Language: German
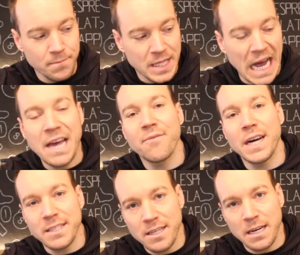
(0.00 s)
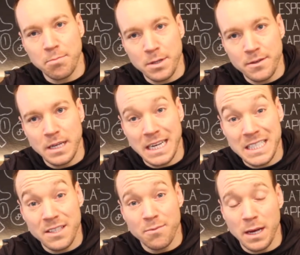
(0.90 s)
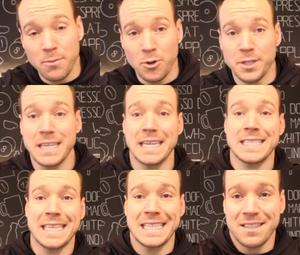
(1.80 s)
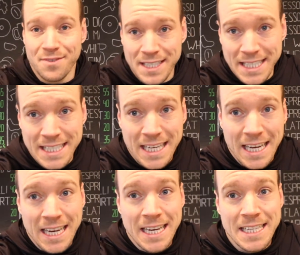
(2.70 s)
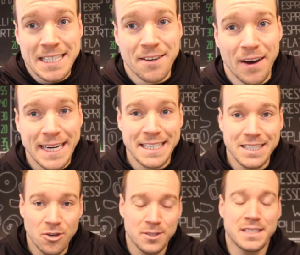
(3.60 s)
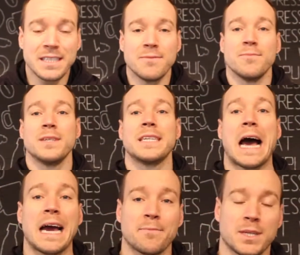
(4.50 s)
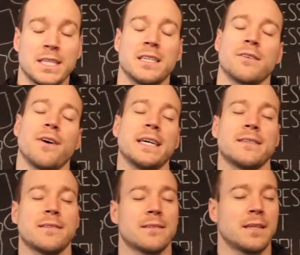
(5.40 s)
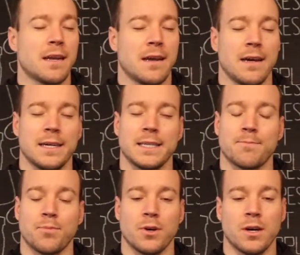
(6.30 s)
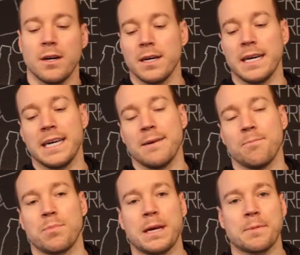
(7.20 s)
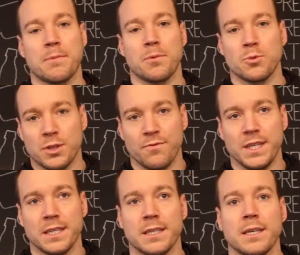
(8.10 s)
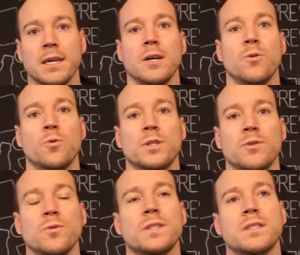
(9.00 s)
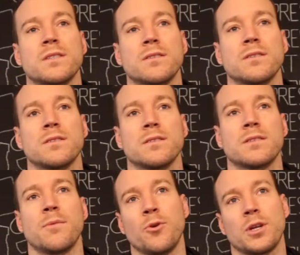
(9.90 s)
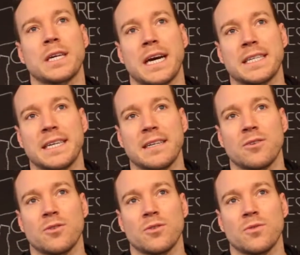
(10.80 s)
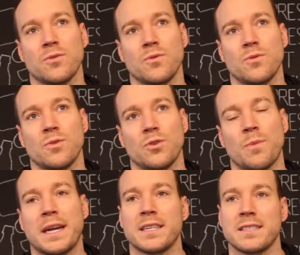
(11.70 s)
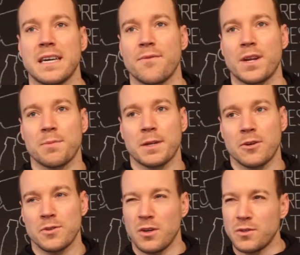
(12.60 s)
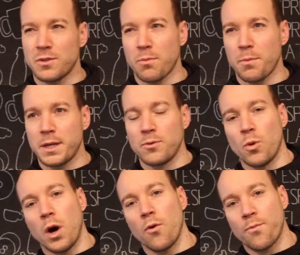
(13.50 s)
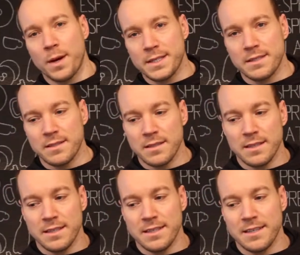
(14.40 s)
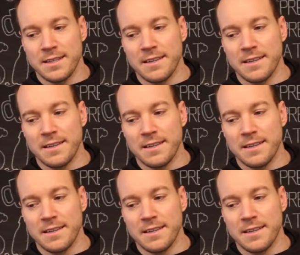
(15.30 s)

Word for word: Daheim weiterhin aktiv bleiben, Leute. Ganz, ganz wichtig, dass ihr weiterhin trotzdem daheim trainiert. Ich weiß, es ist nicht leicht, boah, ähm, bleibt aber motiviert und nutzt die Möglichkeit gerne auch um andere Sachen vielleicht mal draußen auszuprobieren. Nur aufpassen, äh,